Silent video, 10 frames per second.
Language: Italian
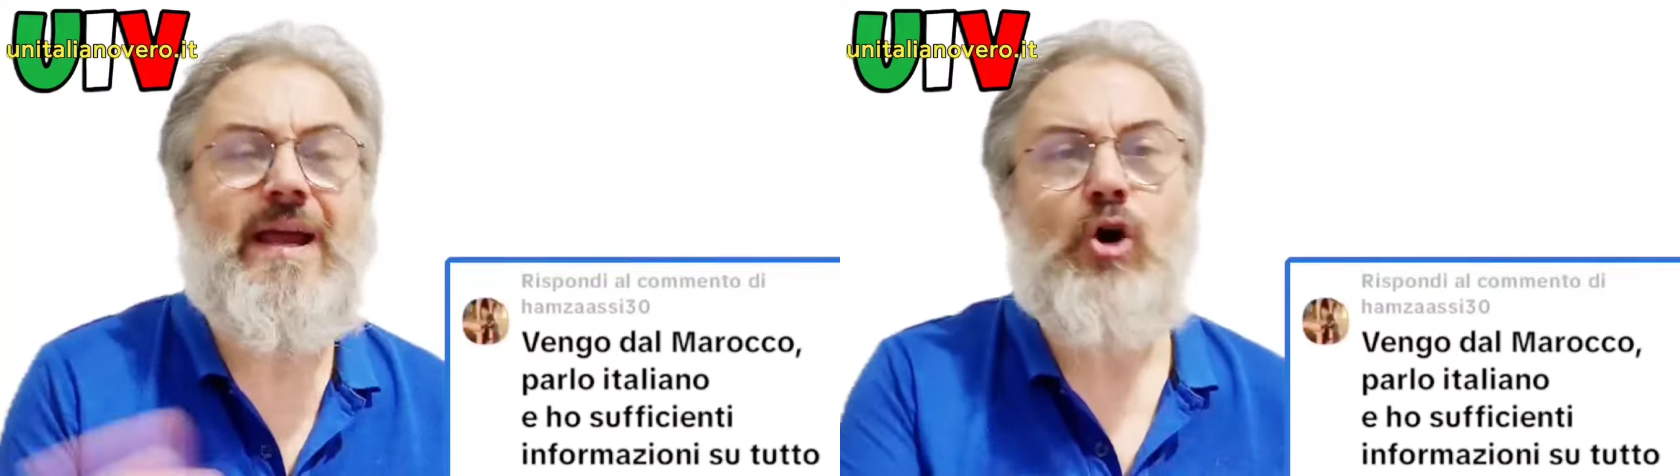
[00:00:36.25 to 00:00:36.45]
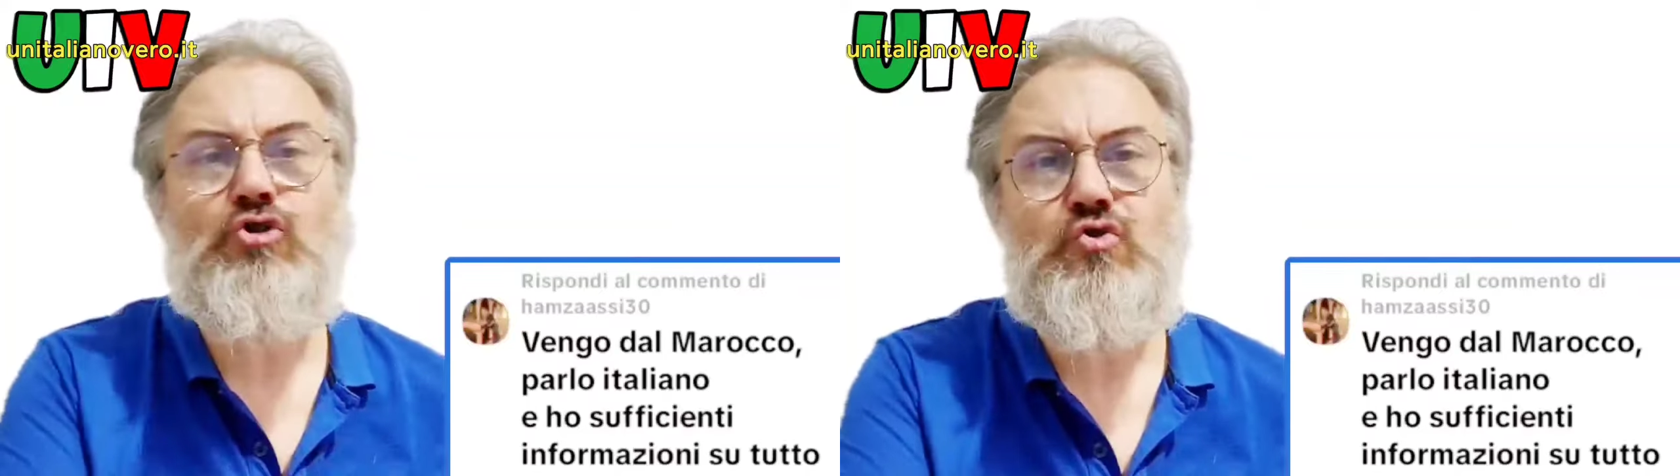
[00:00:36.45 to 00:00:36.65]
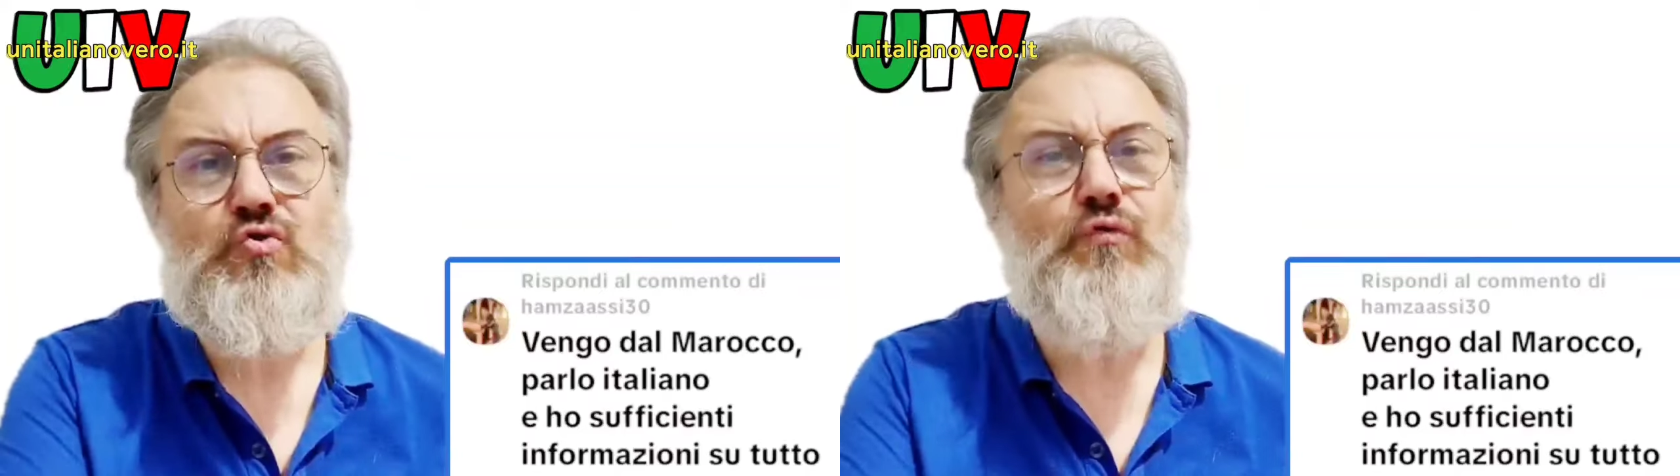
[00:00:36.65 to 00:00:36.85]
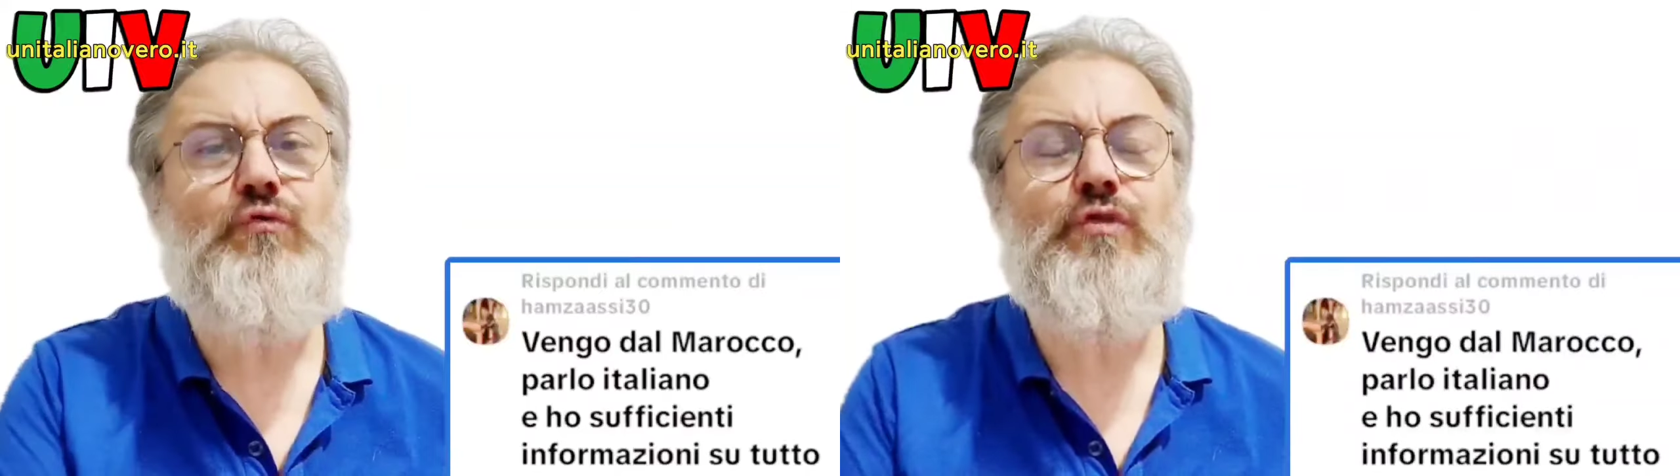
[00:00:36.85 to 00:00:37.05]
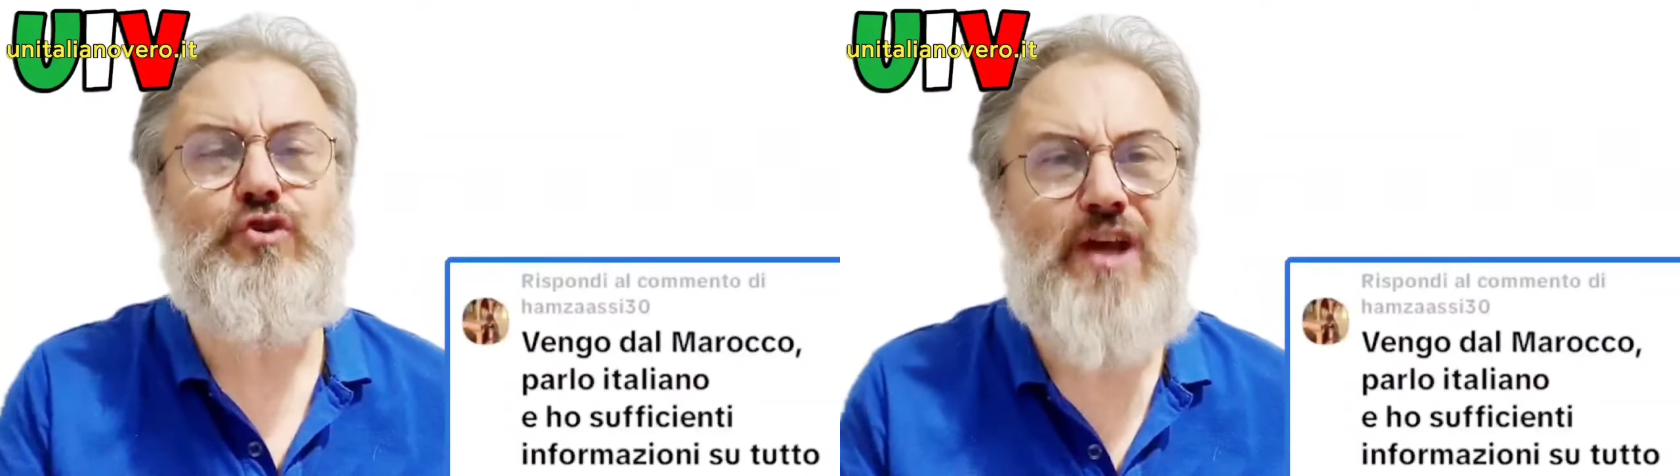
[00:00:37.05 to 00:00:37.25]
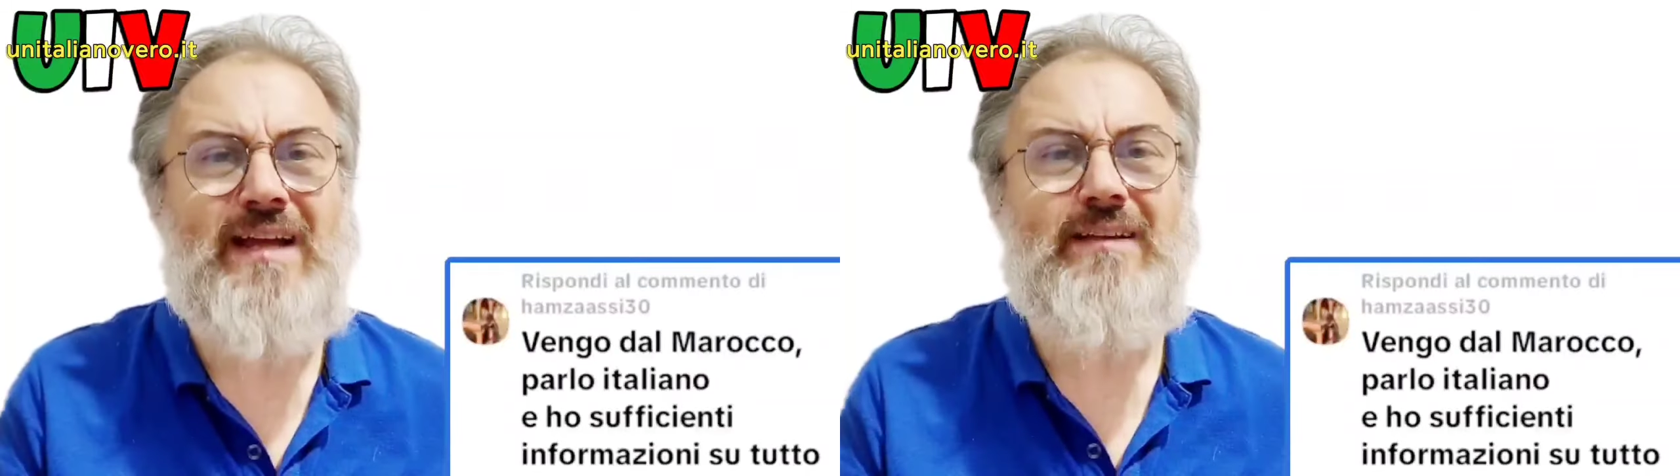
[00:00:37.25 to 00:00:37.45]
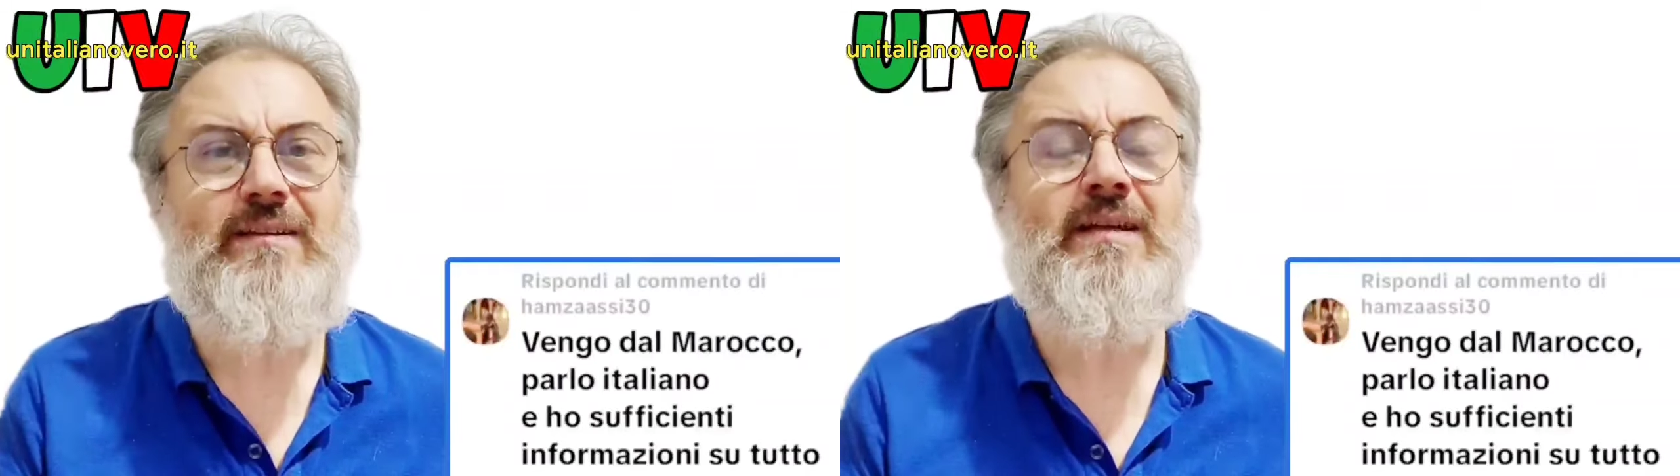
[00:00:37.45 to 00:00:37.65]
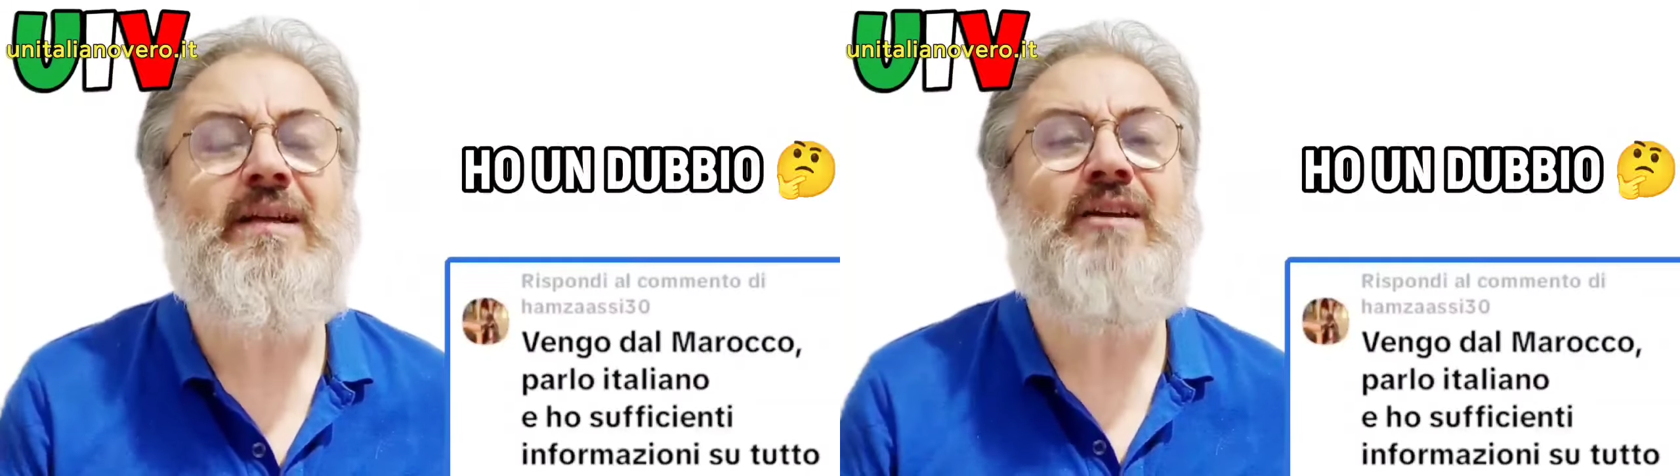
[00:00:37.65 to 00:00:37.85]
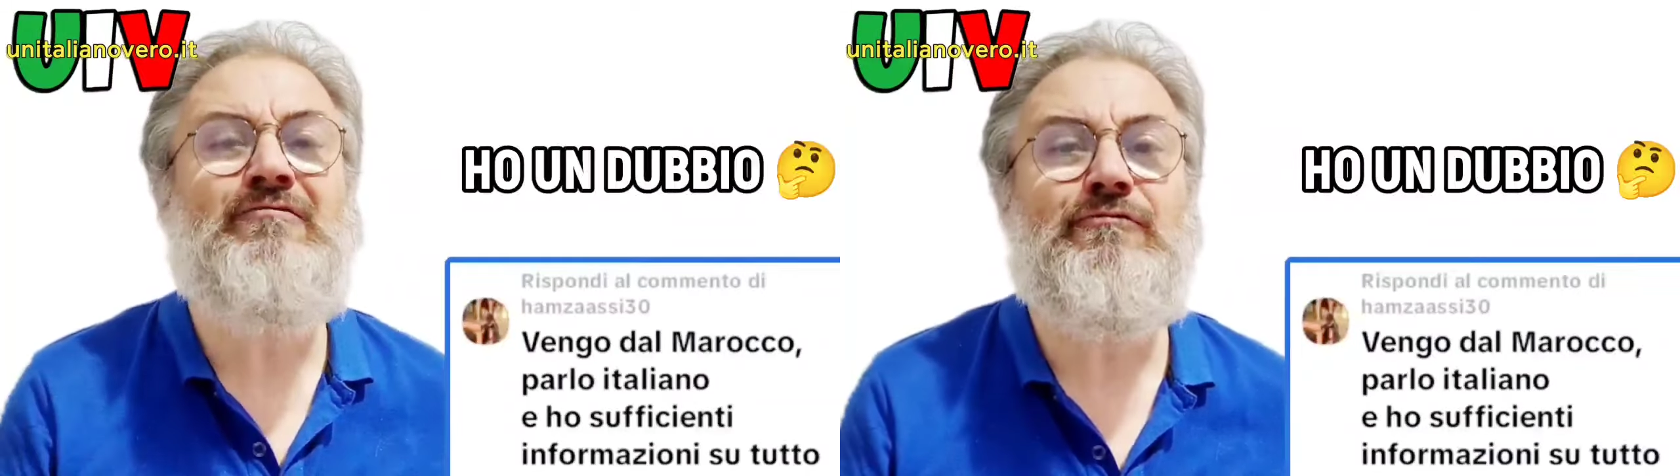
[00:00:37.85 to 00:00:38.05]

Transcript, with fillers: e ho sufficienti